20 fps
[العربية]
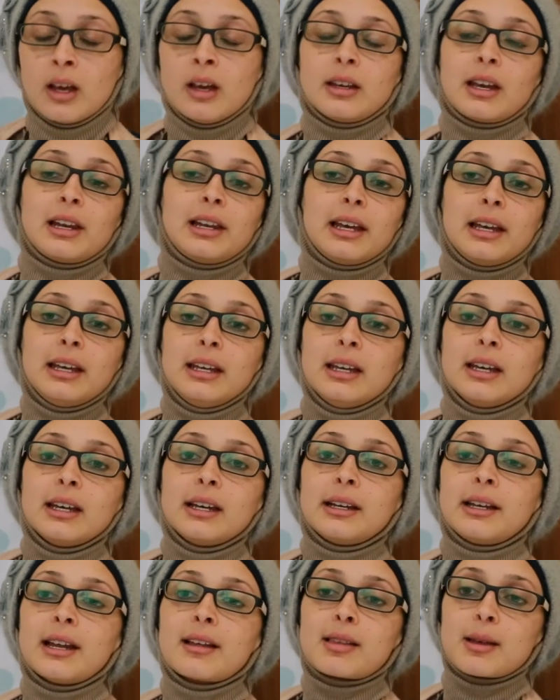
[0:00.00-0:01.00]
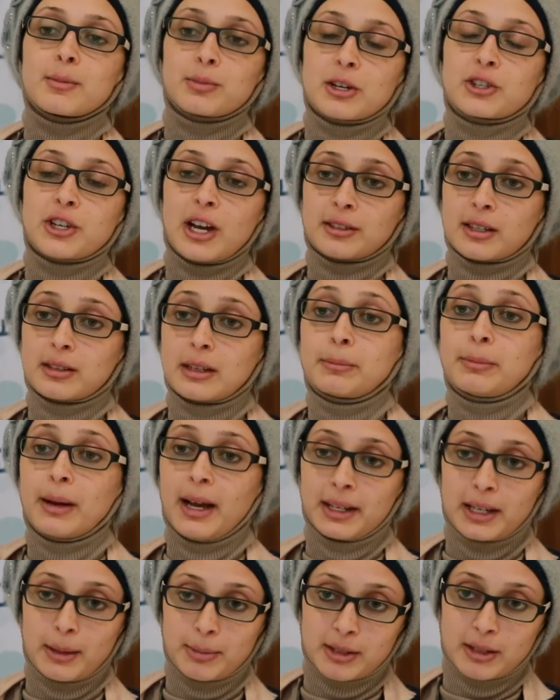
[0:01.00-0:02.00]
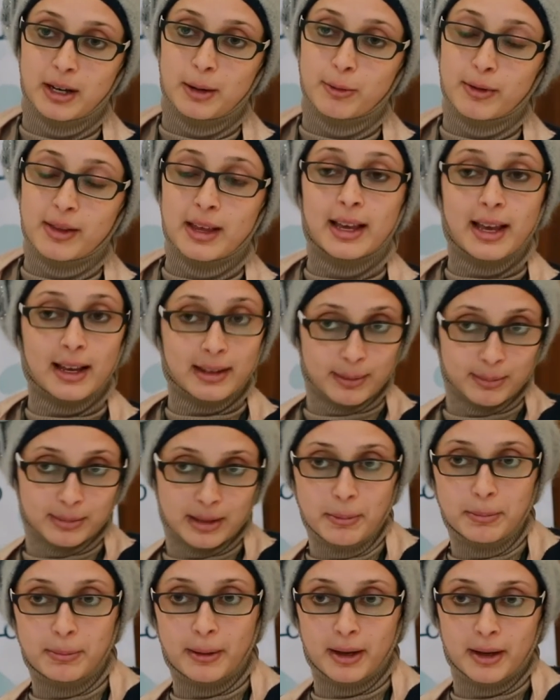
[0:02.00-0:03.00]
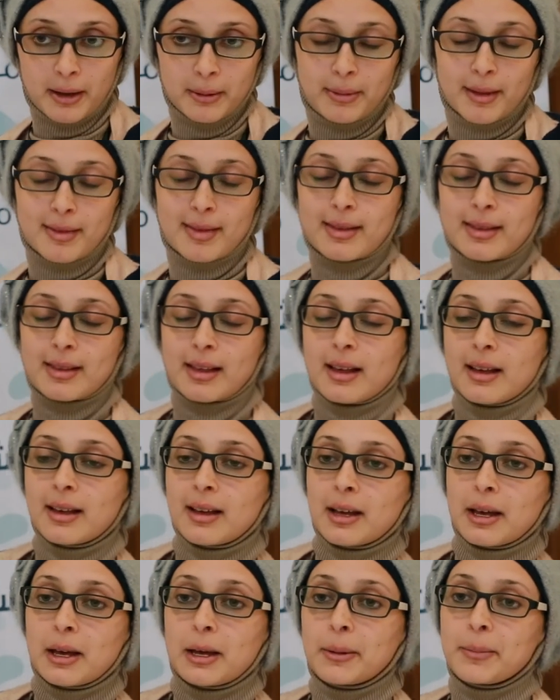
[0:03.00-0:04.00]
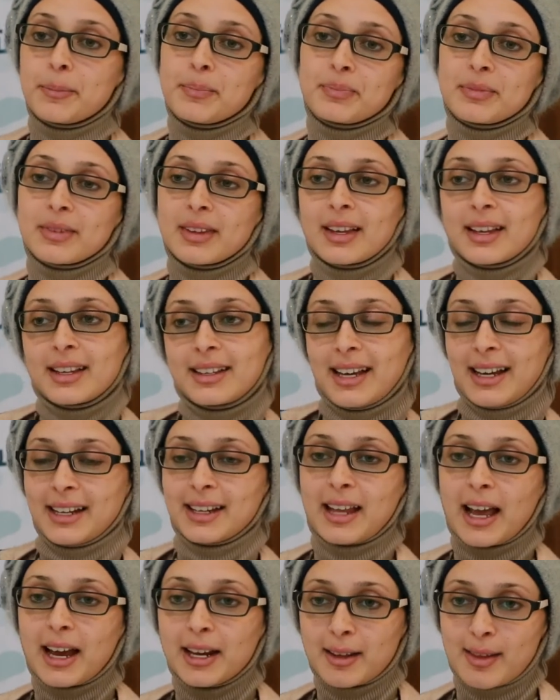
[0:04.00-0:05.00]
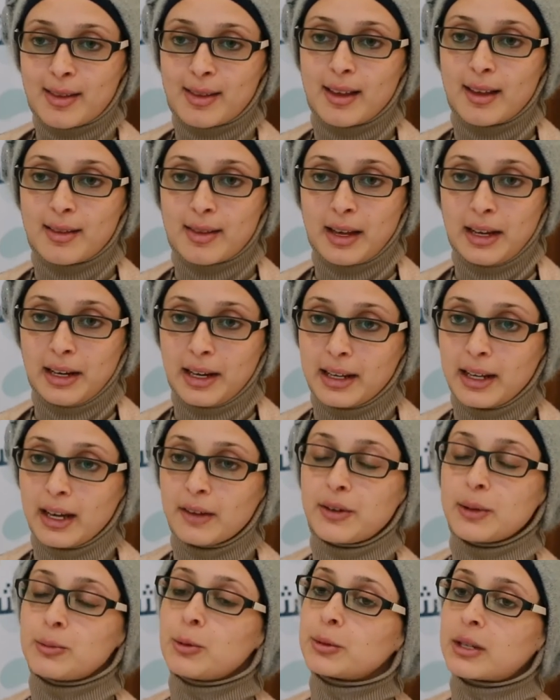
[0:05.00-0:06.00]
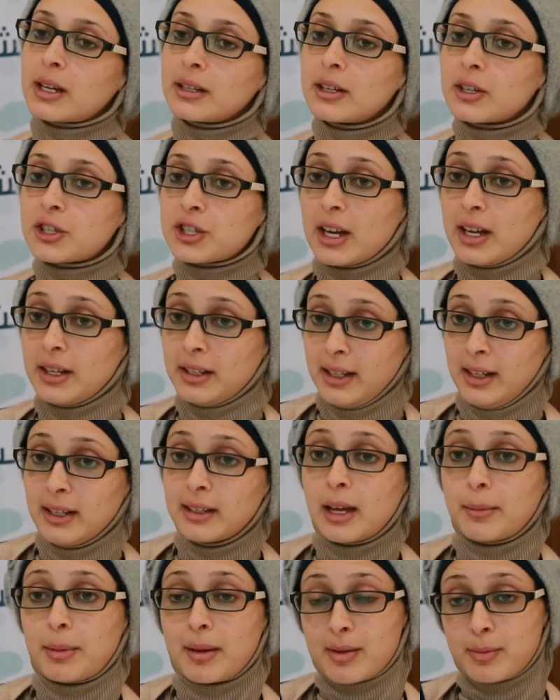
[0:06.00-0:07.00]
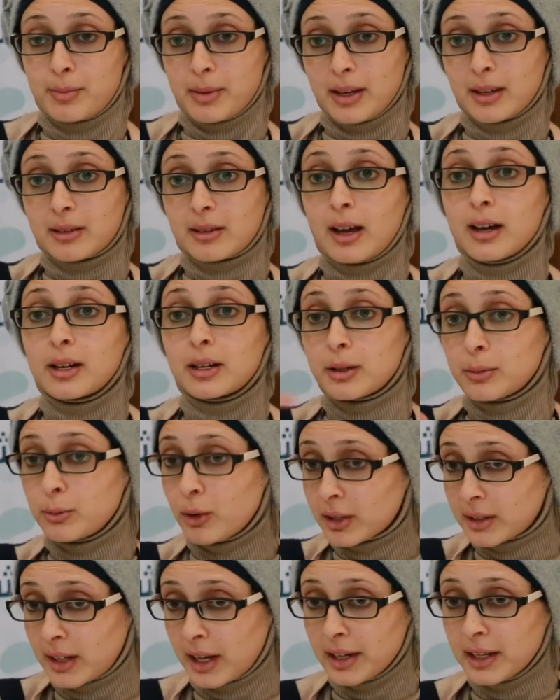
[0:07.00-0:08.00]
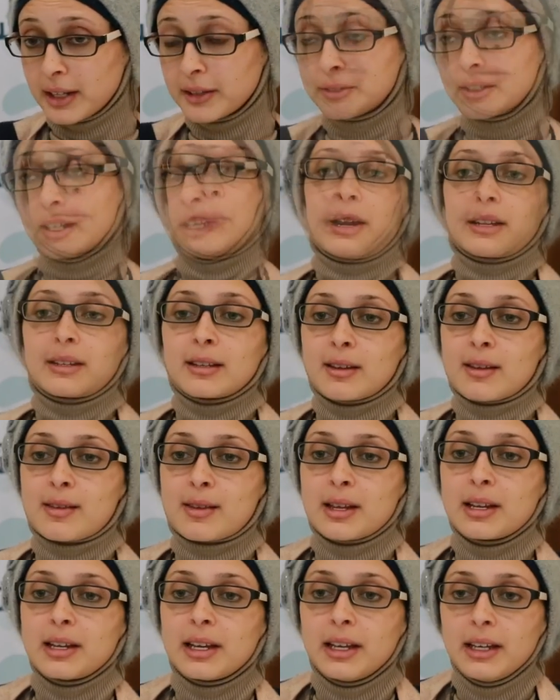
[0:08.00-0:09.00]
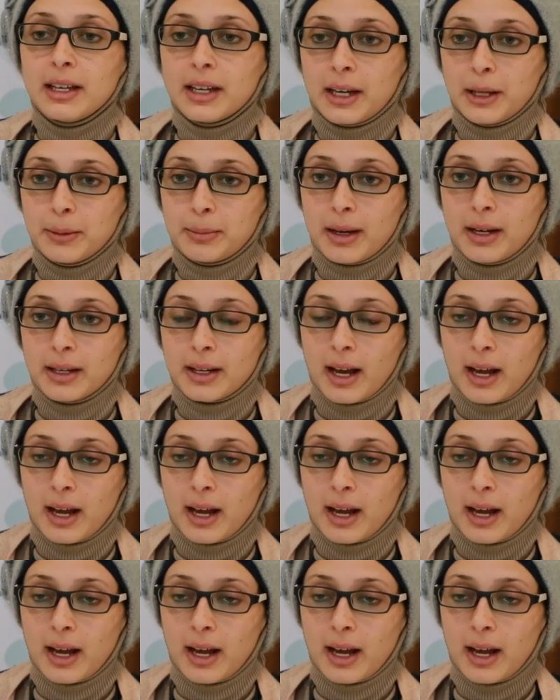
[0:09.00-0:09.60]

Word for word: يلي هي لازم ترجع تطبق عنا بطرابلس هي كانت مطبقه بس آه، يعني دخلت السياسه عليها فممكن نرجع نعيدها بس باطار مختلف بلديه الظل هي عباره